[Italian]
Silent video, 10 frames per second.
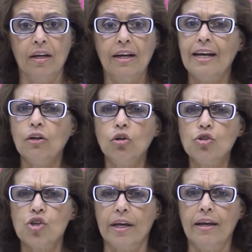La
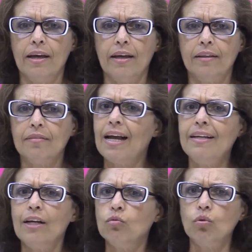croce
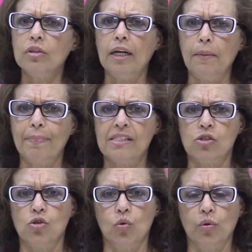taglia tutte le
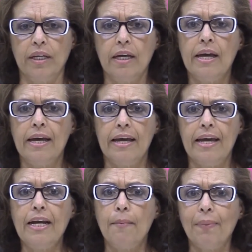passioni
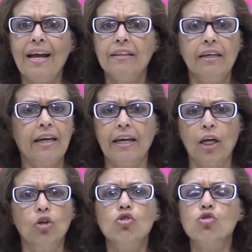e le pratiche
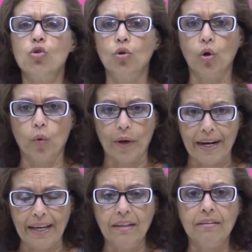che non sono
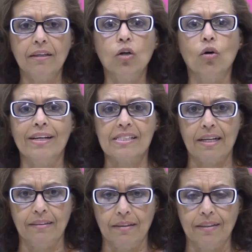coerenti con la
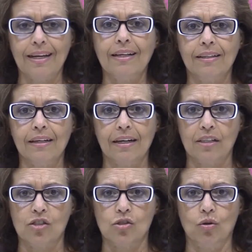santità di
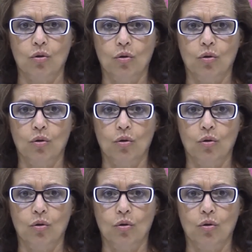Cristo.